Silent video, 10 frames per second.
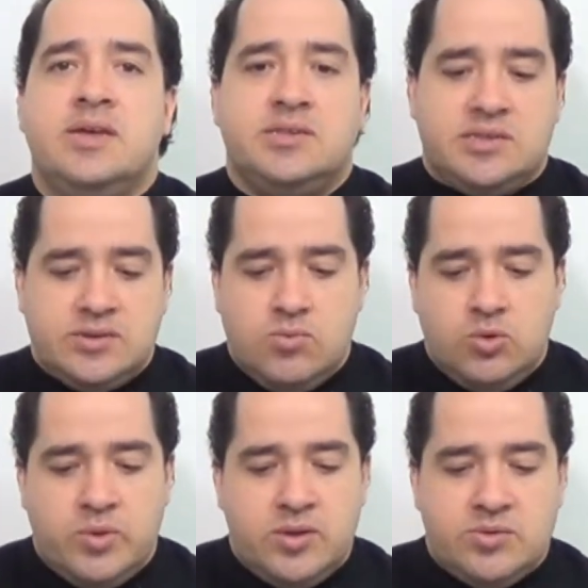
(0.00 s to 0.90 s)

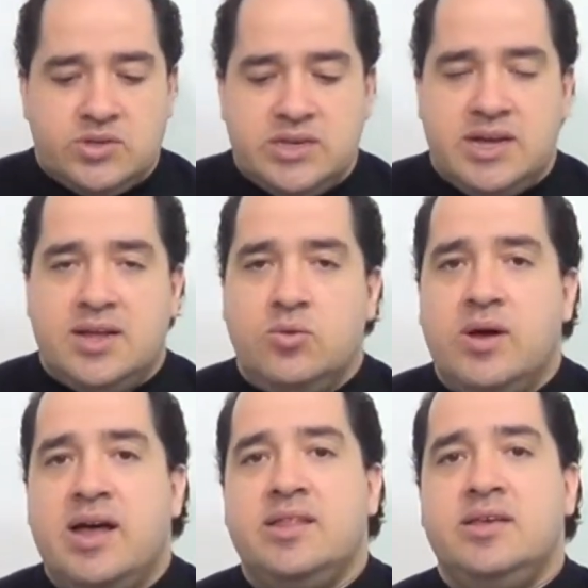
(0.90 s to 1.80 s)
Segundo o enunciado,
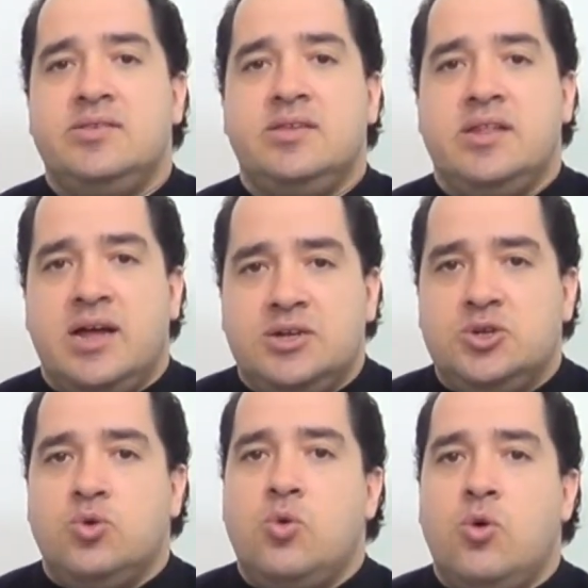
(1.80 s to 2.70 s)
a densidade
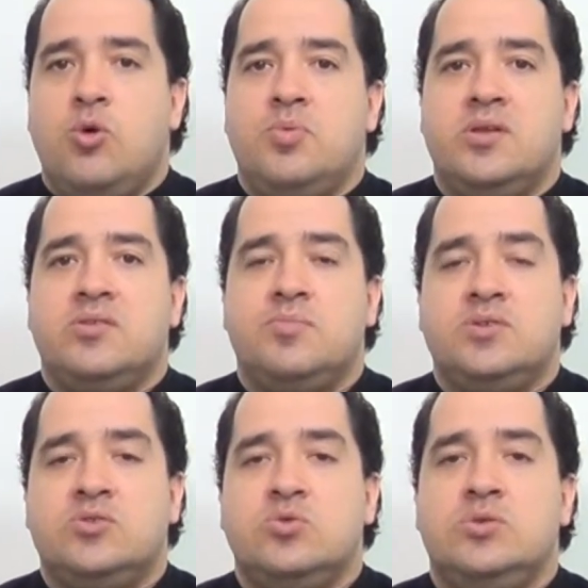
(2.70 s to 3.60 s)
do corpo dessa
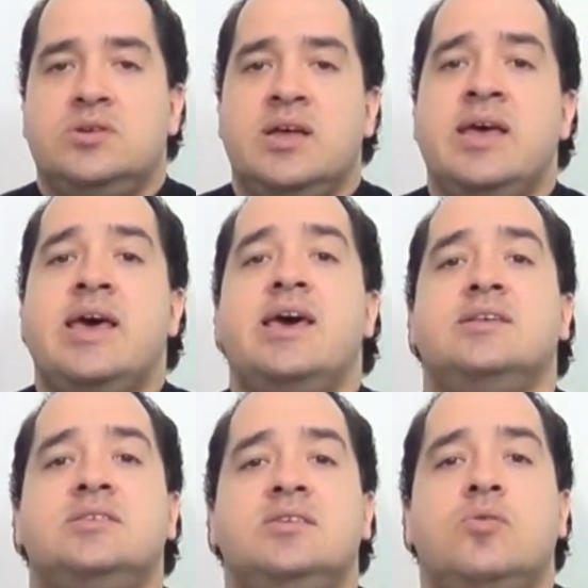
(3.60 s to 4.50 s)
pessoa é
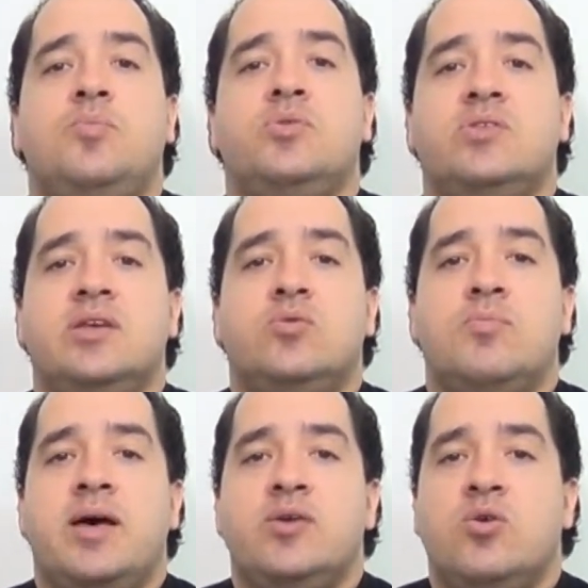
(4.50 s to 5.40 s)
5%
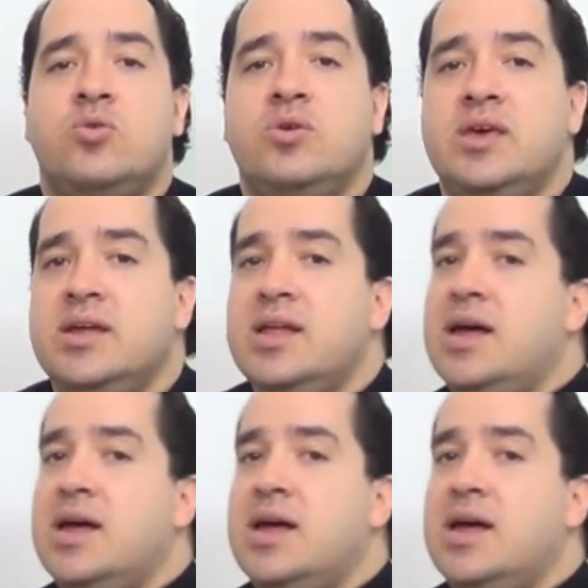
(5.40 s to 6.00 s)
maior do que a da